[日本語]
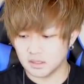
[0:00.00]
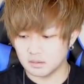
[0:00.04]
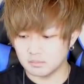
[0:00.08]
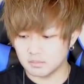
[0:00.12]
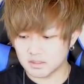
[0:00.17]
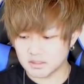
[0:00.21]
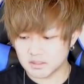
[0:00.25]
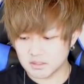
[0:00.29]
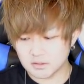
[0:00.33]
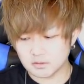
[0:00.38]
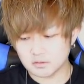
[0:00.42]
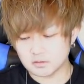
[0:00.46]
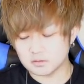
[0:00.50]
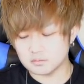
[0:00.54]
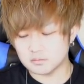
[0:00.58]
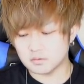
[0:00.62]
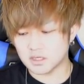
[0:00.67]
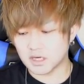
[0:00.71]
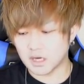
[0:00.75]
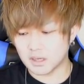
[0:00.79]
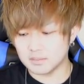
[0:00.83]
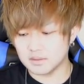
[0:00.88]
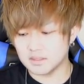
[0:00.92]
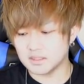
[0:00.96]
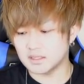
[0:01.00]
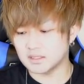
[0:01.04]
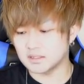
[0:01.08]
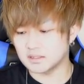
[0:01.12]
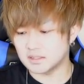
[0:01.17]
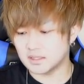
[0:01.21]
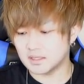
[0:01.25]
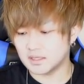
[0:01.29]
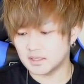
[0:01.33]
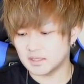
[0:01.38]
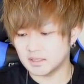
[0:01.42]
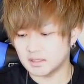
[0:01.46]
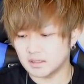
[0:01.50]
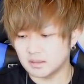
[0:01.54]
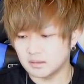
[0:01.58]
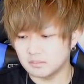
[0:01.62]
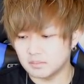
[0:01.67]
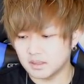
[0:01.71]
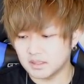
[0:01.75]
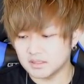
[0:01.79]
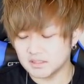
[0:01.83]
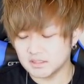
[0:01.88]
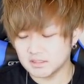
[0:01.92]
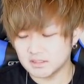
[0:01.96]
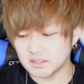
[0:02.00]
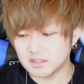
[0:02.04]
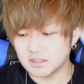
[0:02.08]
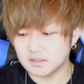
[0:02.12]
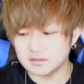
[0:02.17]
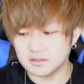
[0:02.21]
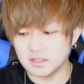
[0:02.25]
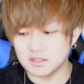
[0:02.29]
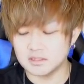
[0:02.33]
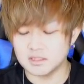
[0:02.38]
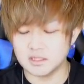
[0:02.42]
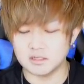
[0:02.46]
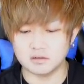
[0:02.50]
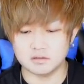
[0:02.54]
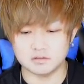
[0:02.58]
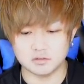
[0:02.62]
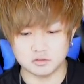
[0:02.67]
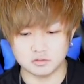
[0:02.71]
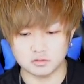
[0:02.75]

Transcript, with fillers: まあ、種族も神なんで魔人じゃなくなったのがちょっ